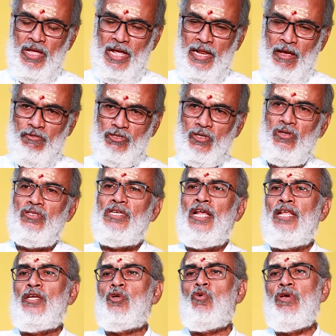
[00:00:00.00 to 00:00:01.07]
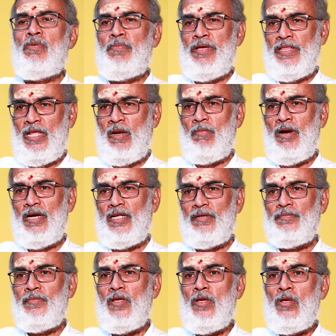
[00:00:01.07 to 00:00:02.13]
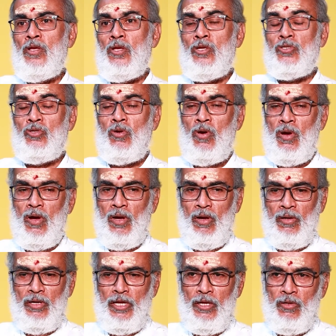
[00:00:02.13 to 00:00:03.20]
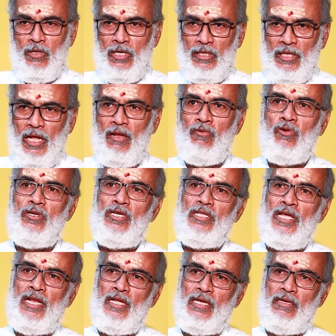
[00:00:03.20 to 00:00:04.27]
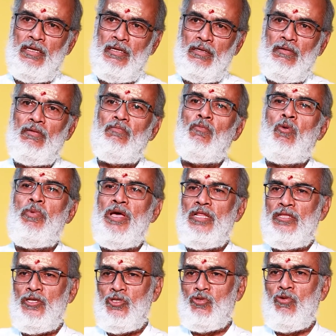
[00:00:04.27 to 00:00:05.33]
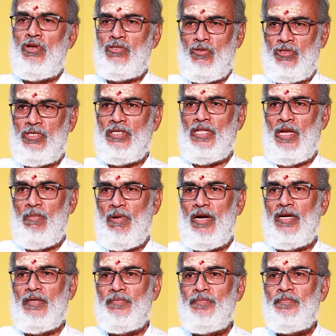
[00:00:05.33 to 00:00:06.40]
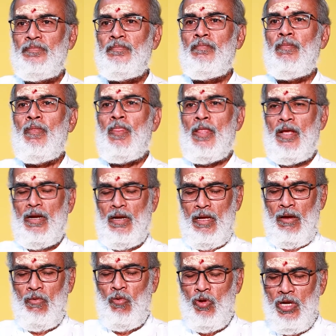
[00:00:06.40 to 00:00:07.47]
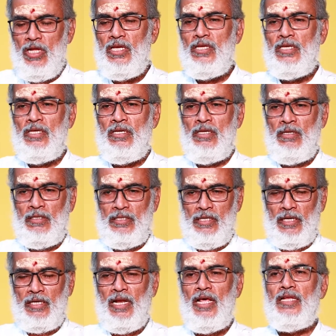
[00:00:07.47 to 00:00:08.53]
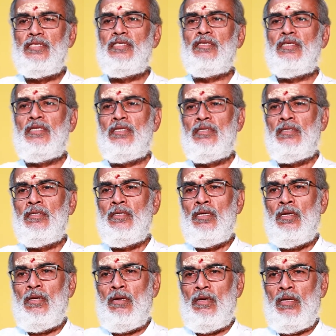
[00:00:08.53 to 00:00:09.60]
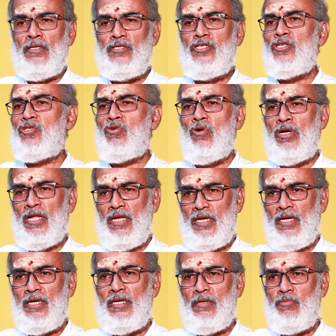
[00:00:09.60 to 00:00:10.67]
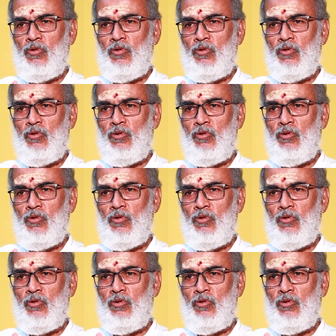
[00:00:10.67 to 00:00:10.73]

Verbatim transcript: దాని అవసరం చాలా ఎక్కువ అయిపోయింది అనమాట సో నేను ఇంకా తల ఒగ్గి దానికి మొబైల్ తీసుకోవాల్సి వచ్చిందనమాట నా ఓన్లీ ఈ టెక్నాలజీని ఇచ్చేసుకోవటానికి అంటే